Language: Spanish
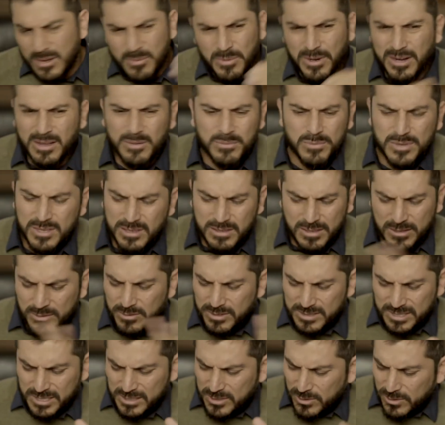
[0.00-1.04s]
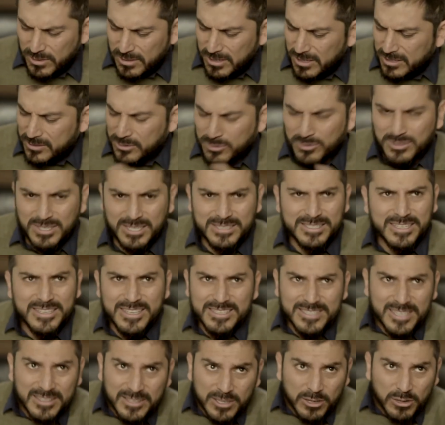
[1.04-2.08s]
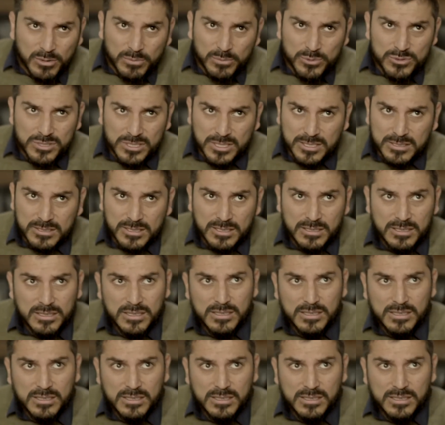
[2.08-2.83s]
Para mí no es eso de las contraseñas, ya tengo muchas.